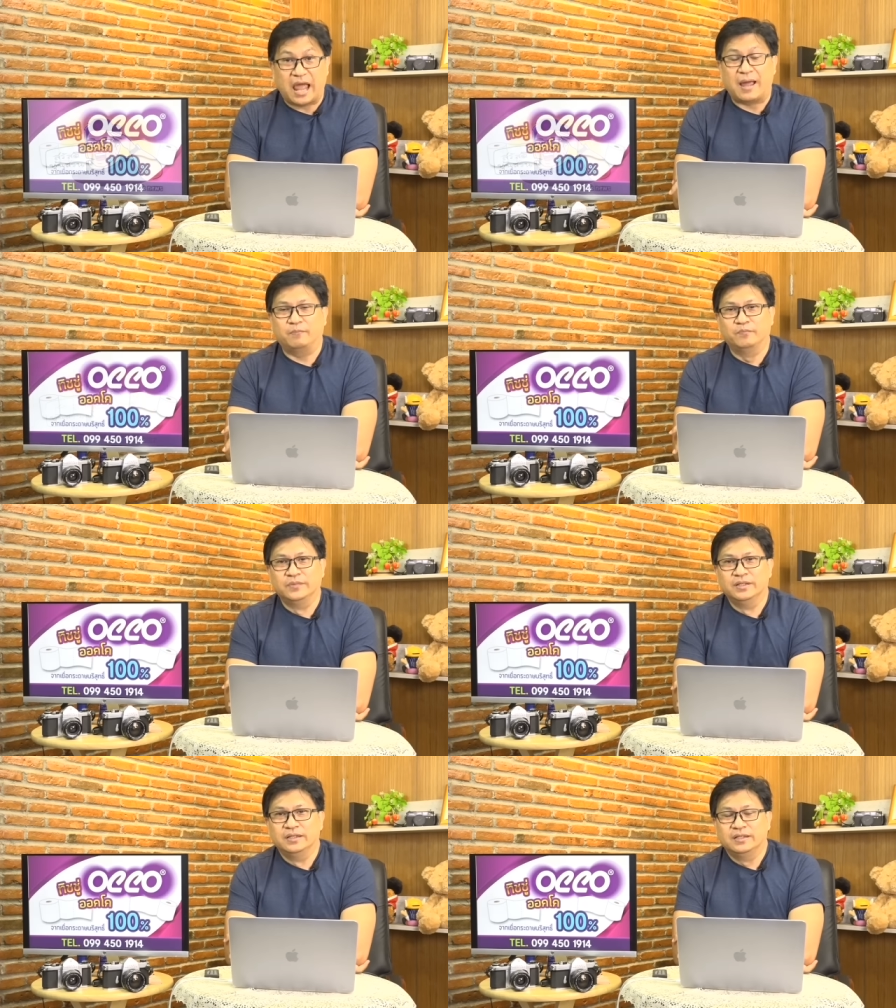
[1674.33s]
หกถาม
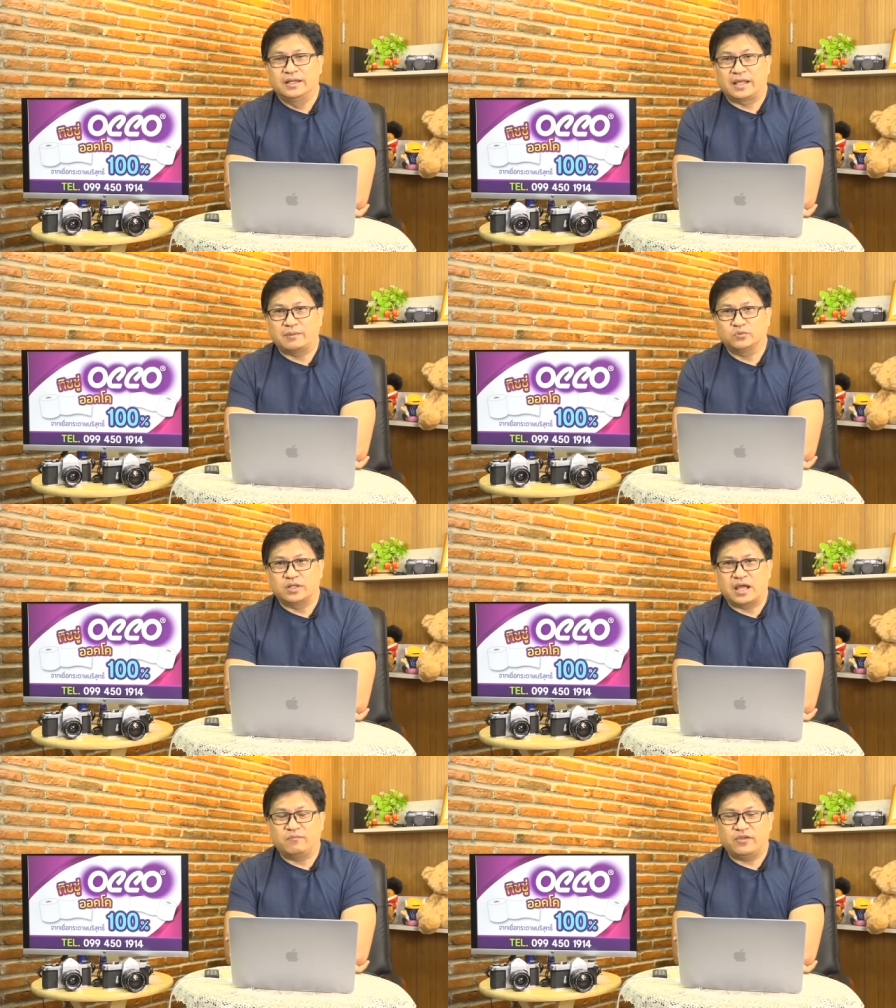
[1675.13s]
นะครั
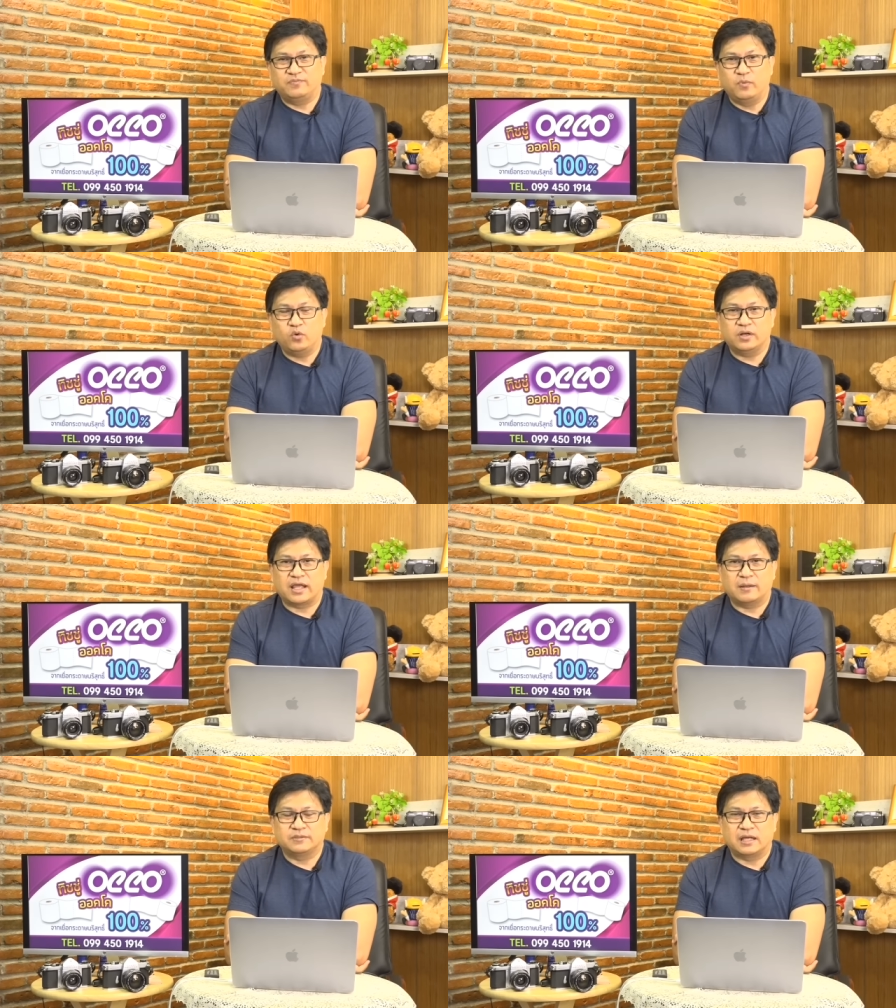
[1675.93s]
บส่วนทาง Facebook
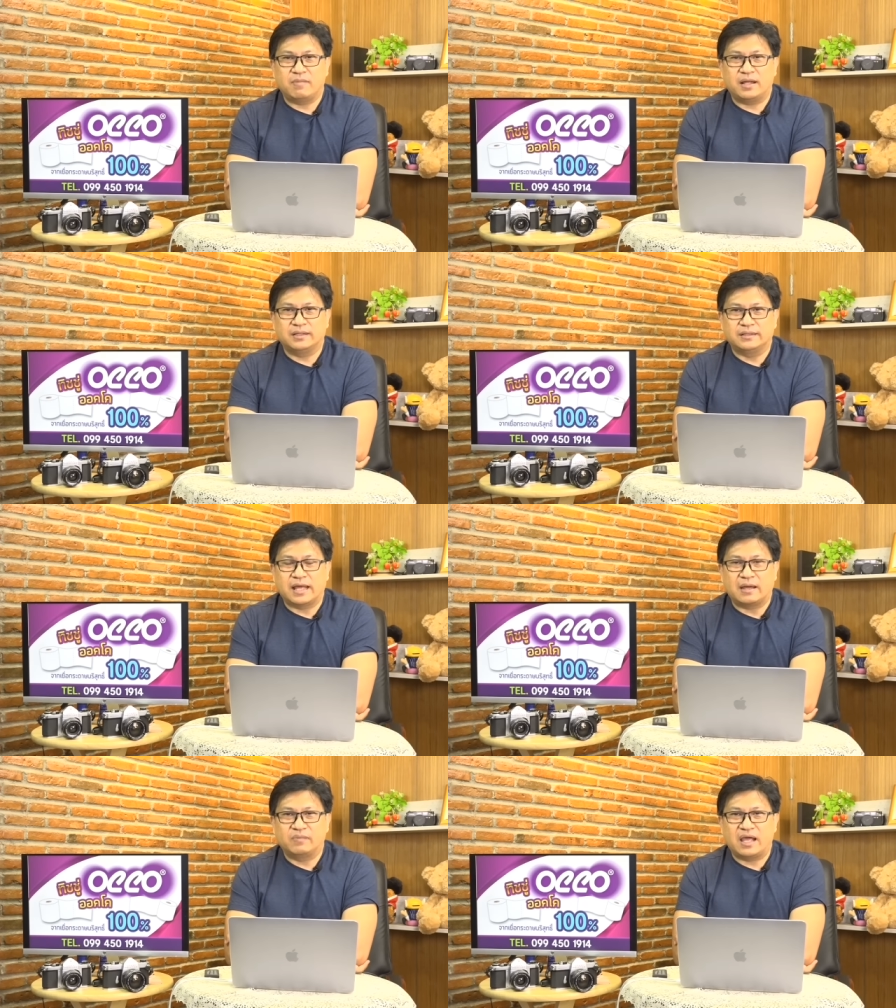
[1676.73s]
นะครับสามารถ
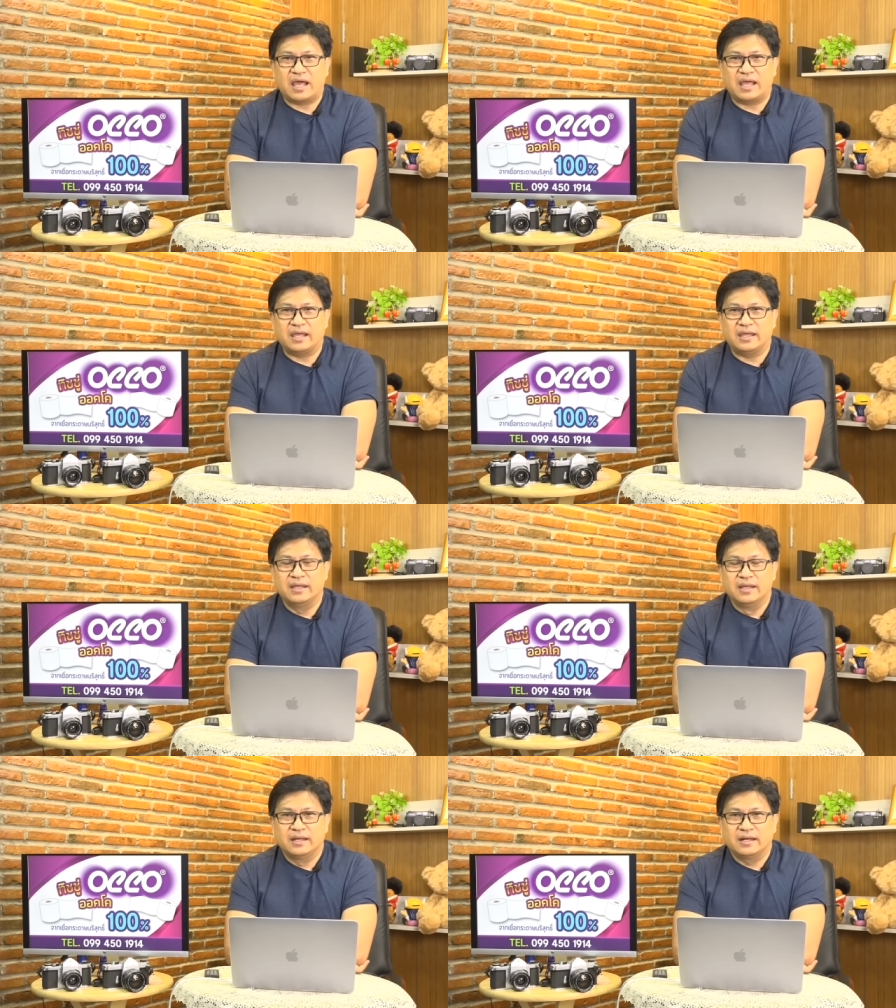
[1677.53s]
ติดตามได้
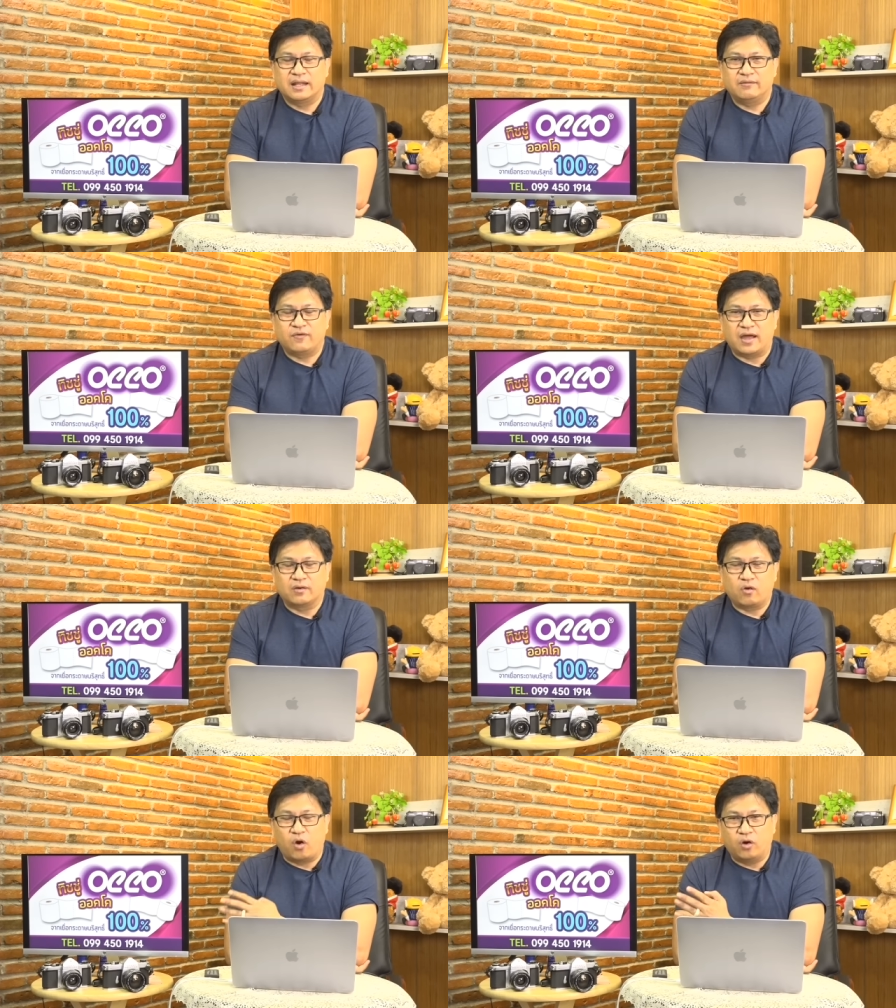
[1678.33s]
ใน
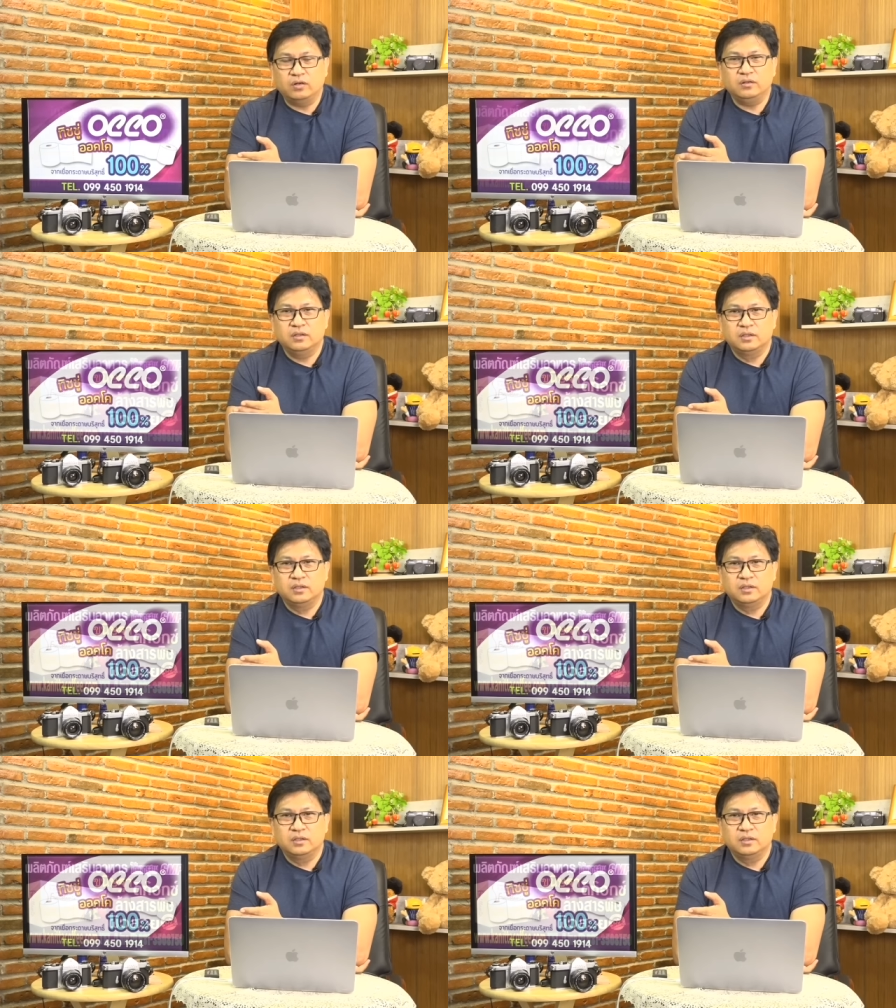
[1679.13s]
ฝั่งของ